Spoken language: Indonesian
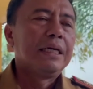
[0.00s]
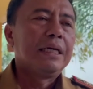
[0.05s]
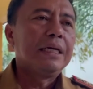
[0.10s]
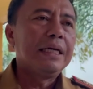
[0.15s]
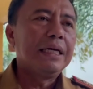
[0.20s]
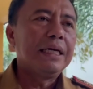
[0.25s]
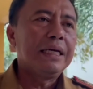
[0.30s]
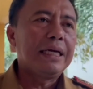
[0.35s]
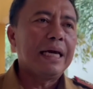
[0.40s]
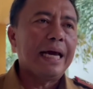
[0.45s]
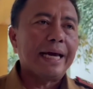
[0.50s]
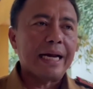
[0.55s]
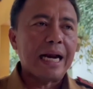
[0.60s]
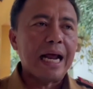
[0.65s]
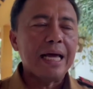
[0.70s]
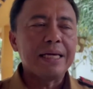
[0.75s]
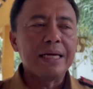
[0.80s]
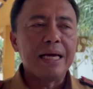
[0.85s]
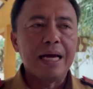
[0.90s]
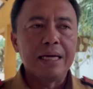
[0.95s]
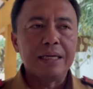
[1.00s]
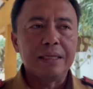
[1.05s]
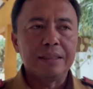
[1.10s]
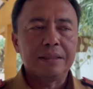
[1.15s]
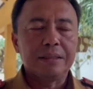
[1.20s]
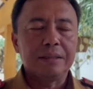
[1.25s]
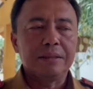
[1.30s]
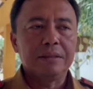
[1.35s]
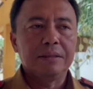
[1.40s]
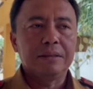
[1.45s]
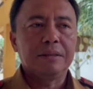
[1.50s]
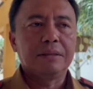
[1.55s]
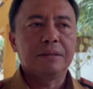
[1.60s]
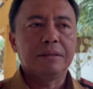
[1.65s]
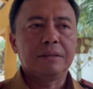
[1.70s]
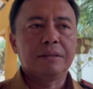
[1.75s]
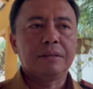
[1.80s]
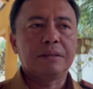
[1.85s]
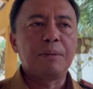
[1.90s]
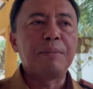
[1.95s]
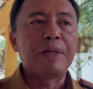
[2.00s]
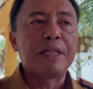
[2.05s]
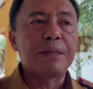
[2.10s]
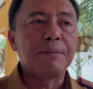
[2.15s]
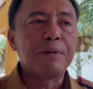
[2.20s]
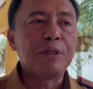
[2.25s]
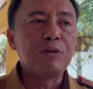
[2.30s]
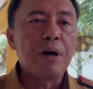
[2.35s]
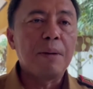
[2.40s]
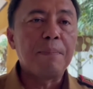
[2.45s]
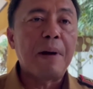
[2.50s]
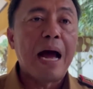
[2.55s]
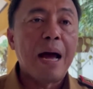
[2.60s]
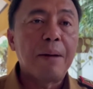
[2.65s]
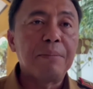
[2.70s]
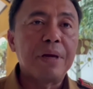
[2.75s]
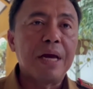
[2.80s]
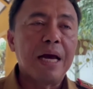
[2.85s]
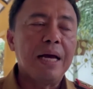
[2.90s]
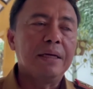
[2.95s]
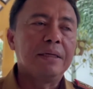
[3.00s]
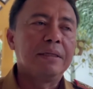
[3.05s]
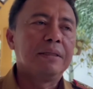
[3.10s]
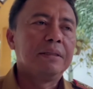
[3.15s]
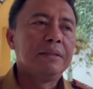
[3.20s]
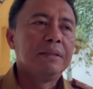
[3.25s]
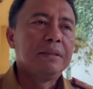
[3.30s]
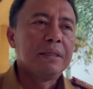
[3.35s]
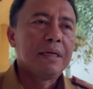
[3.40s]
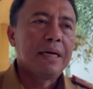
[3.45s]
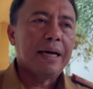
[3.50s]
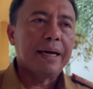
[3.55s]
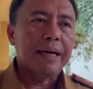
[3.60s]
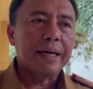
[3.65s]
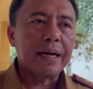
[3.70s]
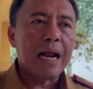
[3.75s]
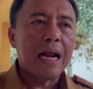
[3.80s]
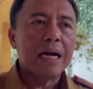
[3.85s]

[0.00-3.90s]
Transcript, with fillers: di era yang teman-teman juga paham ya. Era